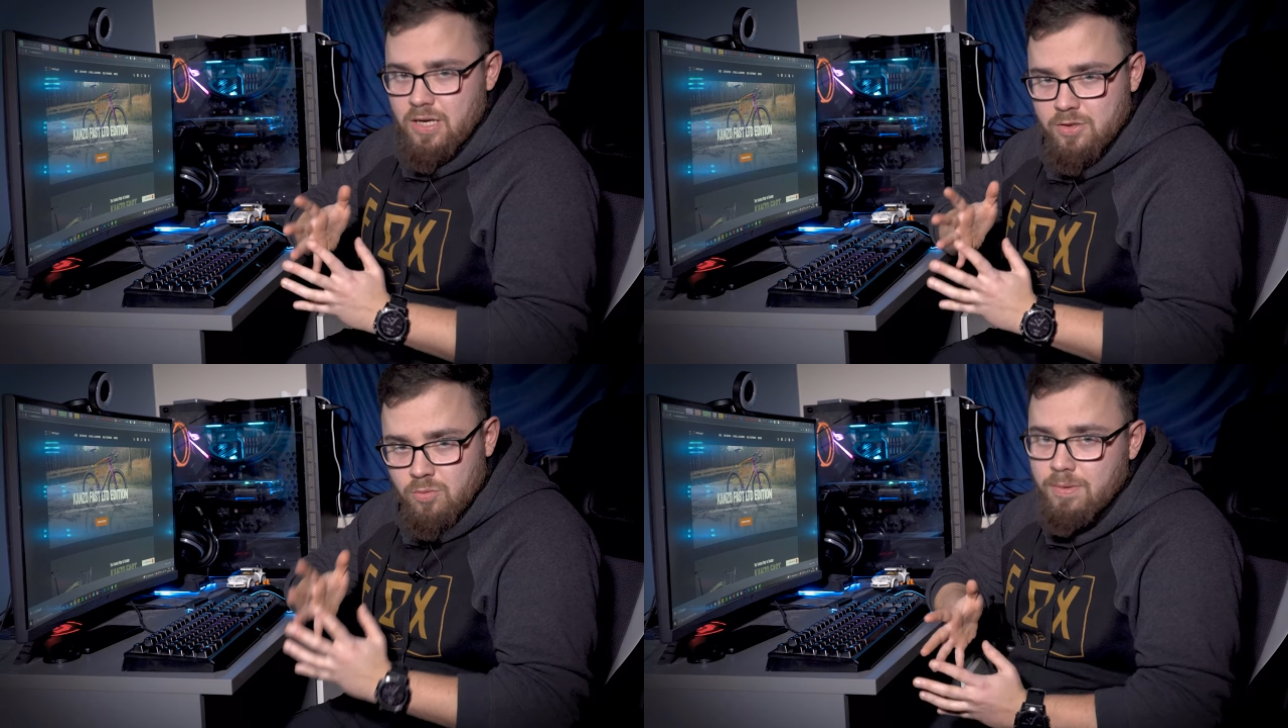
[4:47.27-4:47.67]

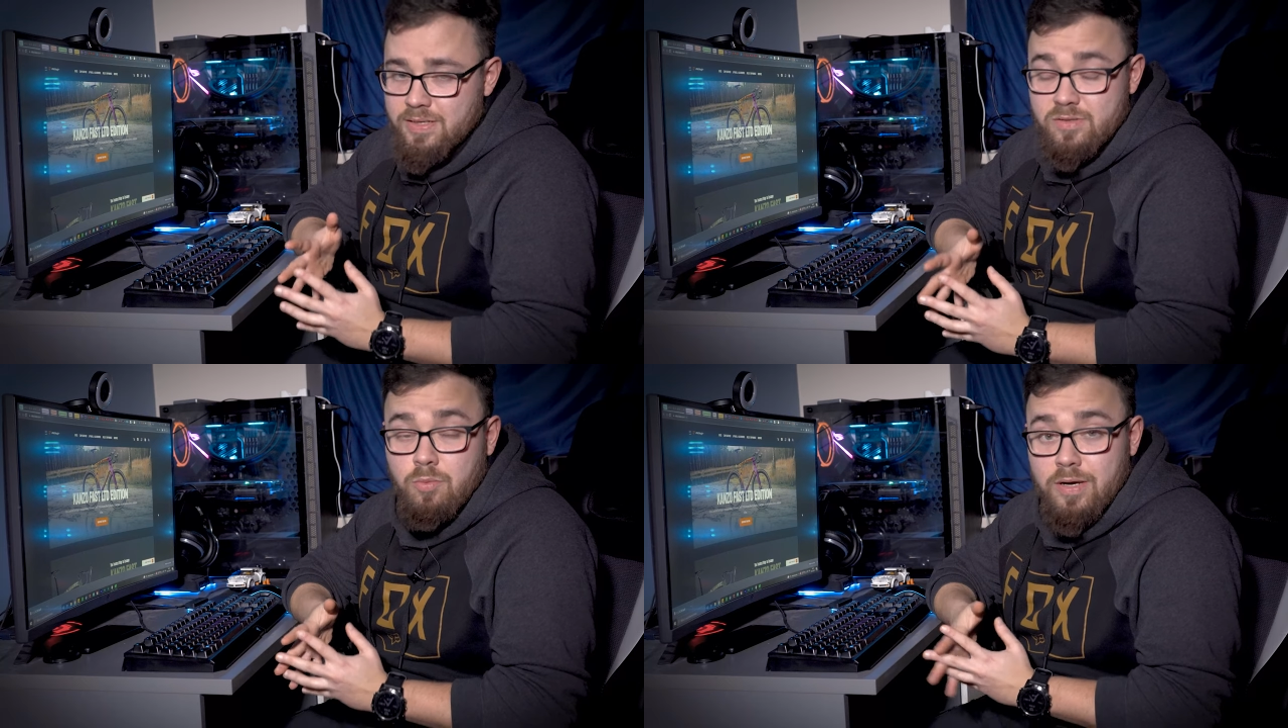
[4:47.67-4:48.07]
ale to
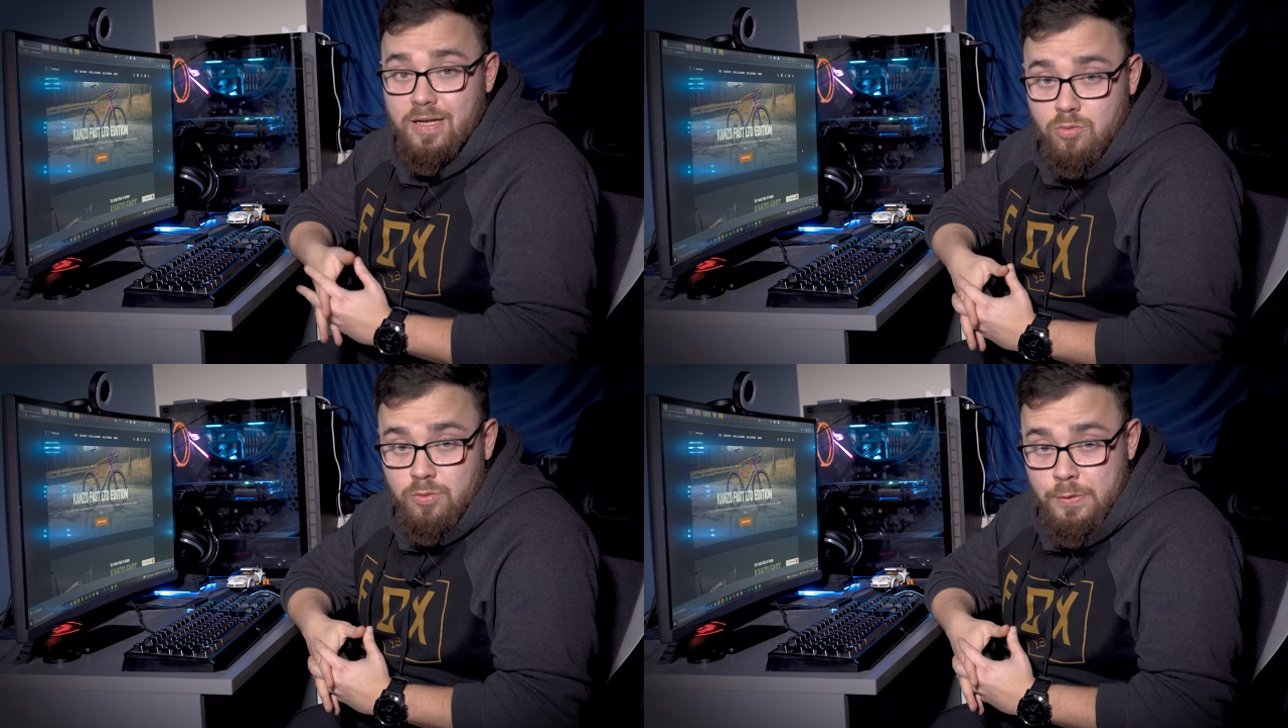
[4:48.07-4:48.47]
bardzo
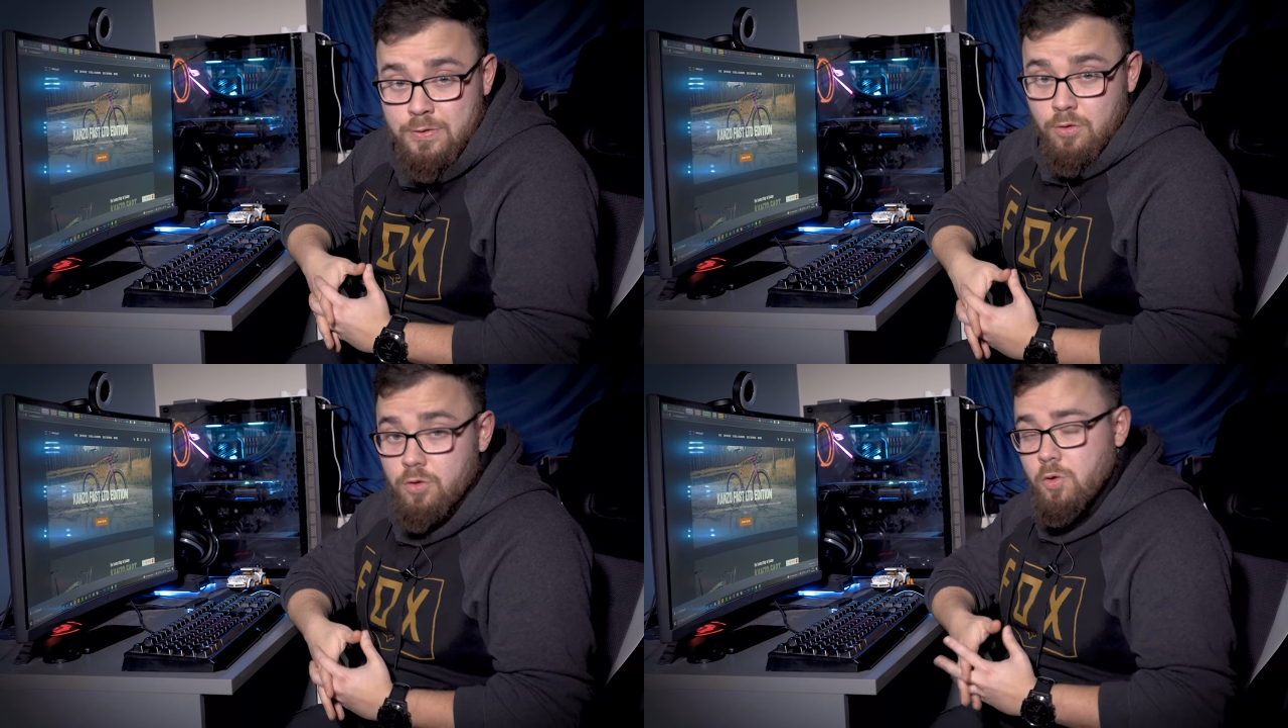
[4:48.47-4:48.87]
bogatą
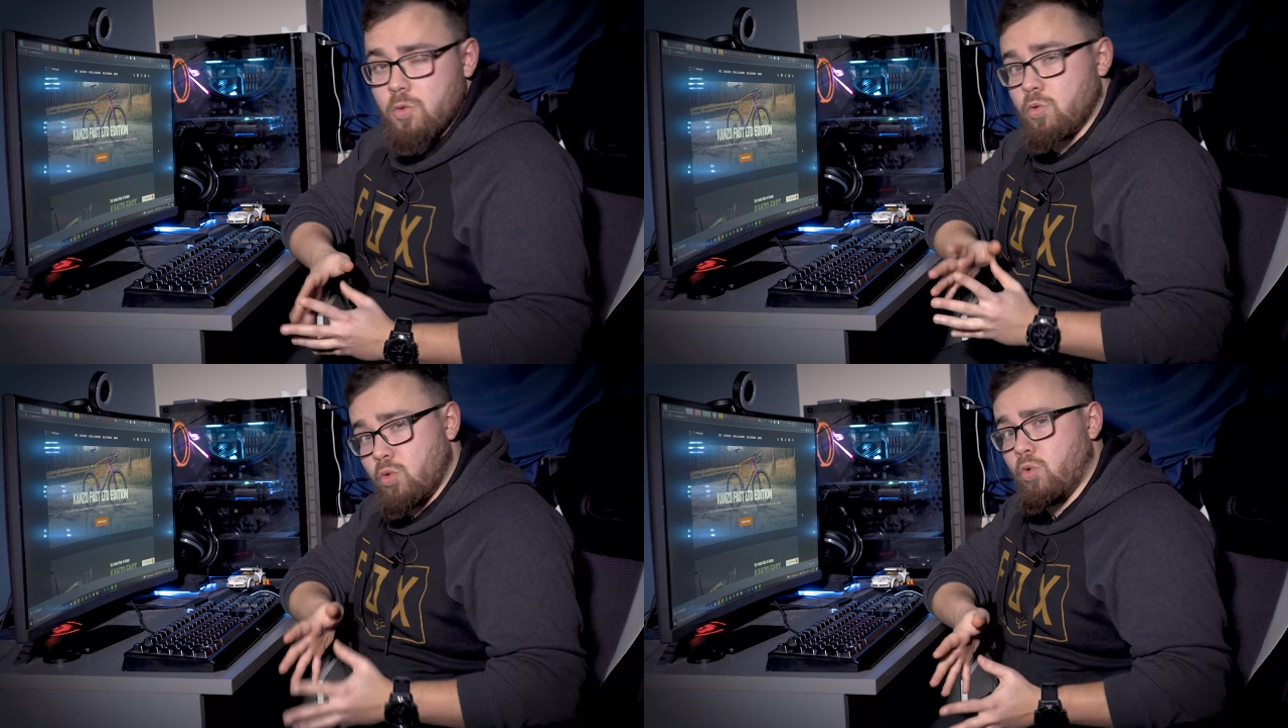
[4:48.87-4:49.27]
historią,
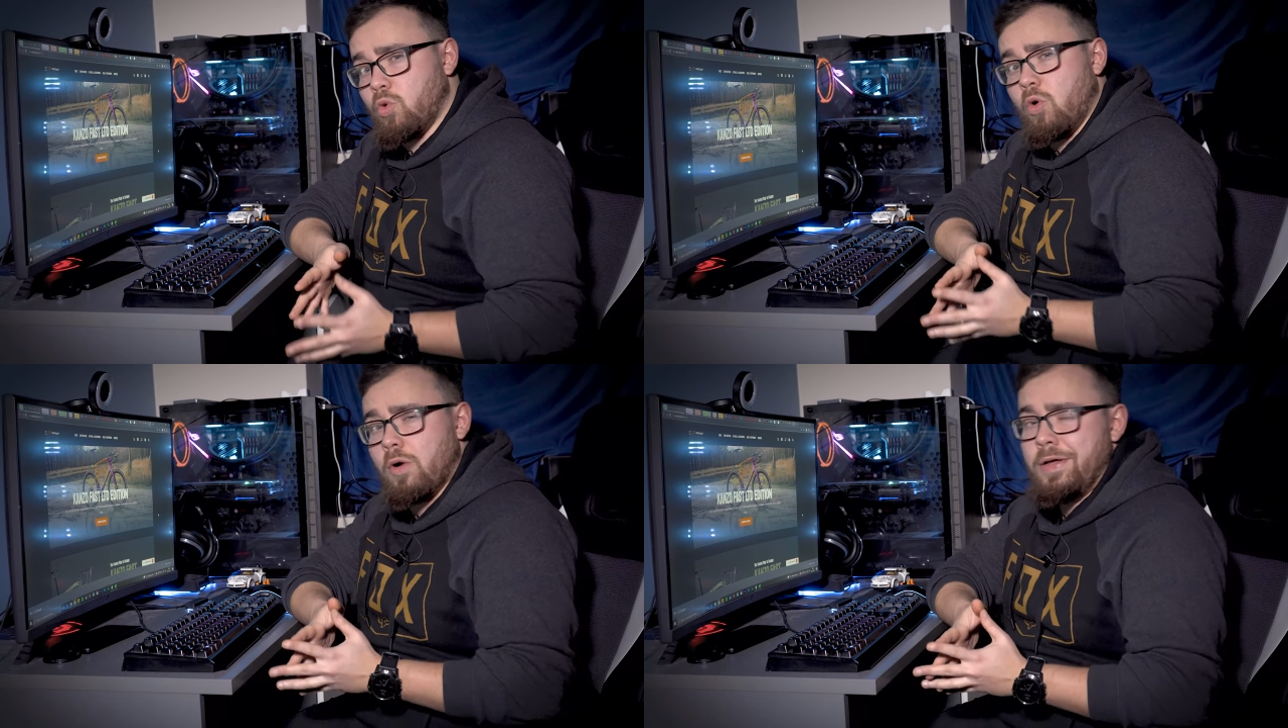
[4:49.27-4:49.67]

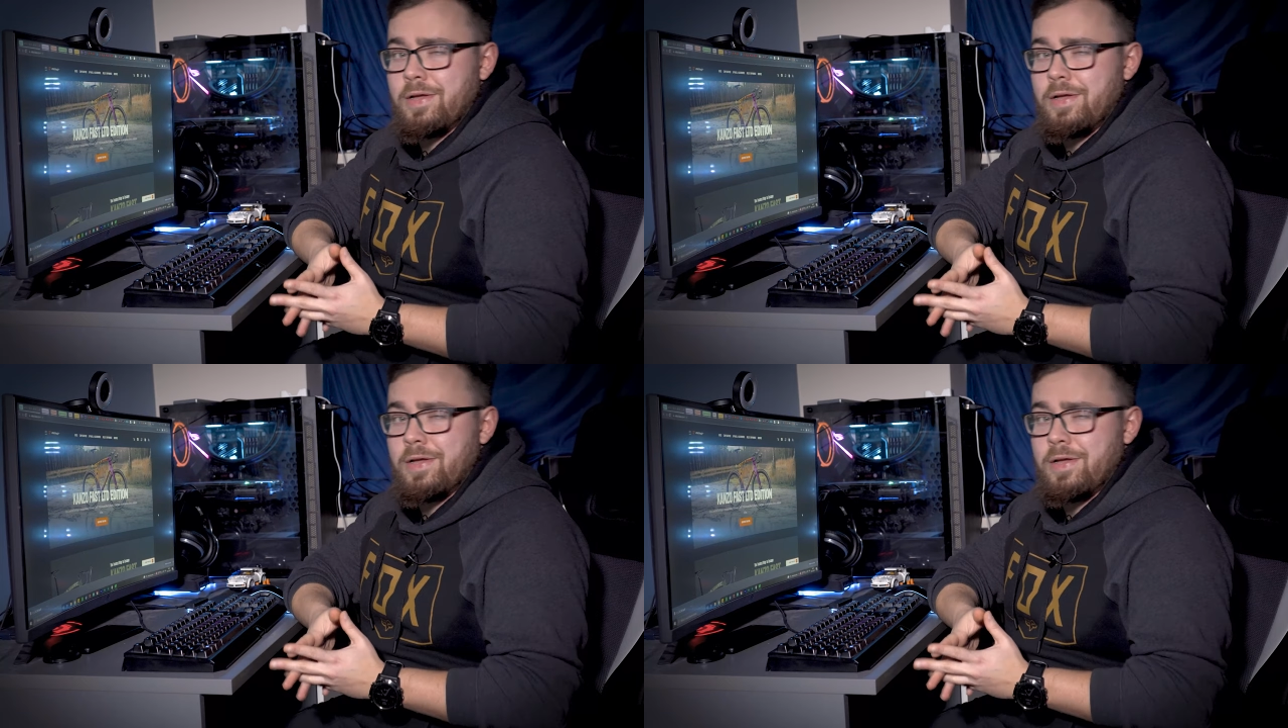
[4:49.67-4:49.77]
drugą